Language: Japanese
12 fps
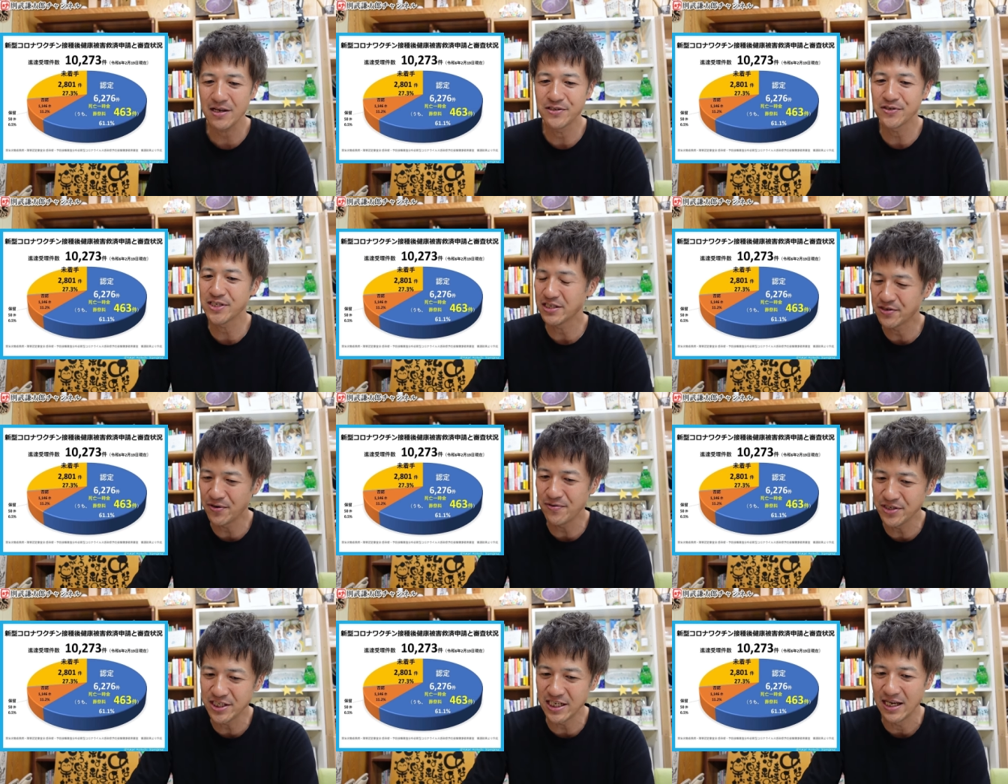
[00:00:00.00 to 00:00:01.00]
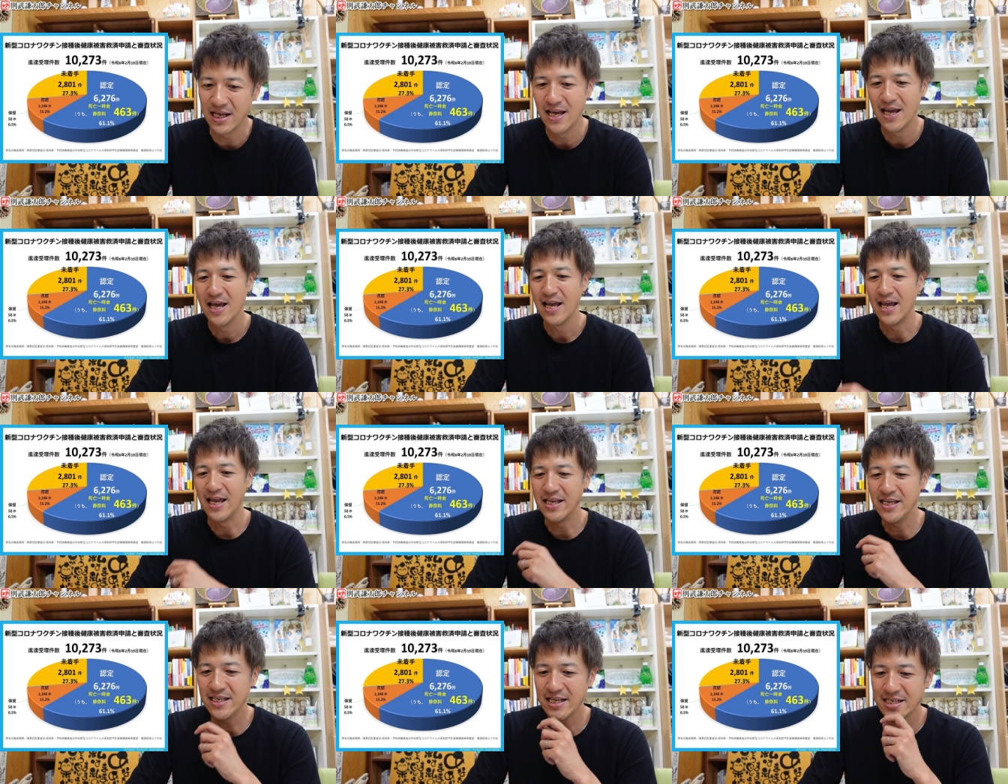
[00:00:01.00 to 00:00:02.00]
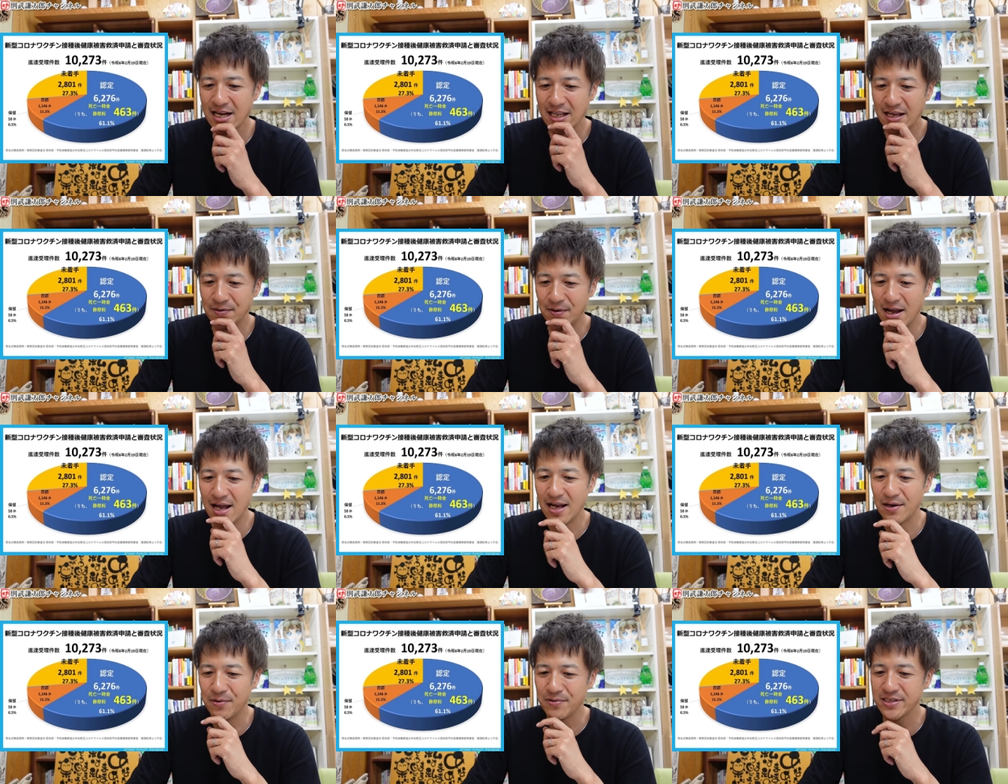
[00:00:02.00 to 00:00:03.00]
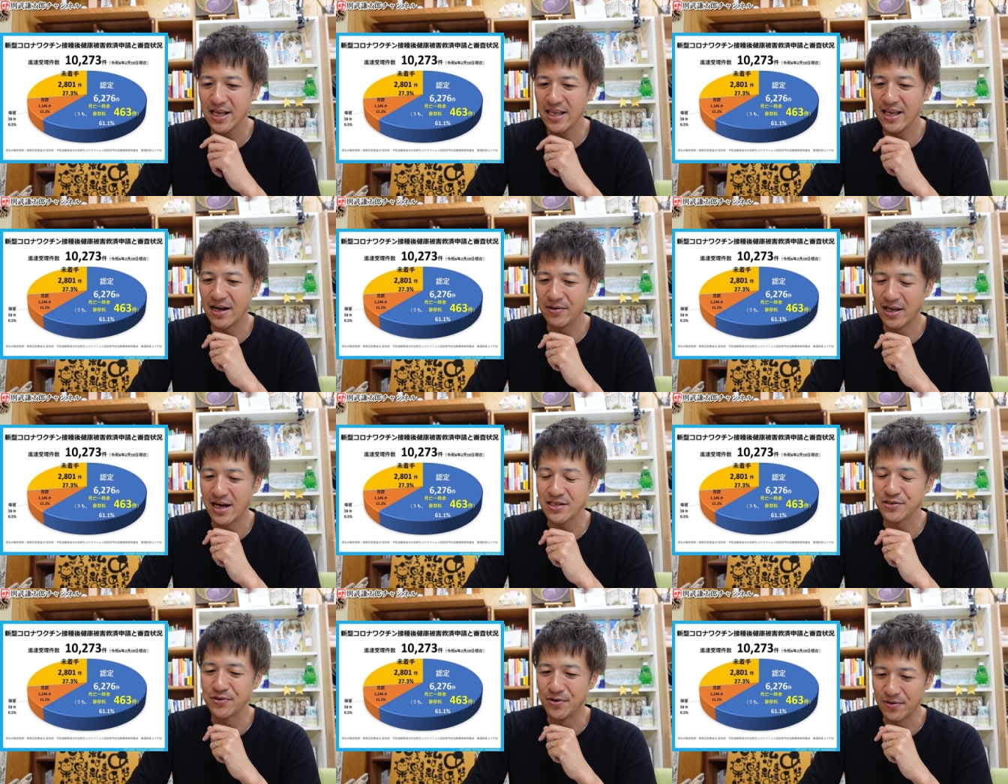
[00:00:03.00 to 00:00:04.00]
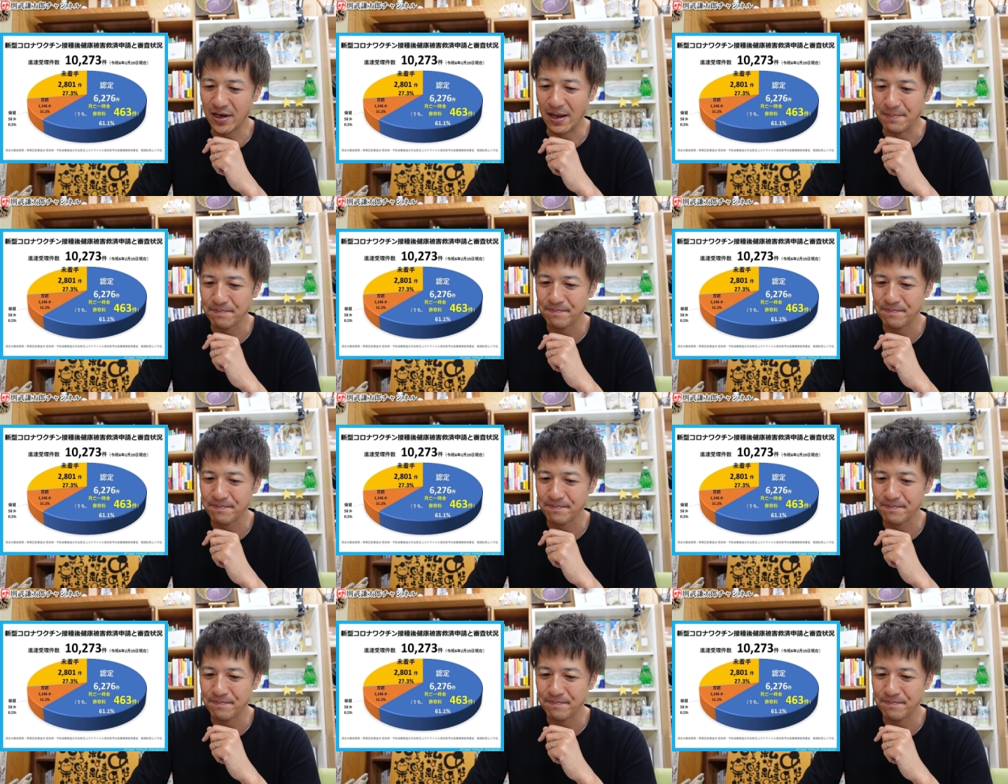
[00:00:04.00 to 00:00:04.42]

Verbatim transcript: そしてそのうち、認定された人が6276件。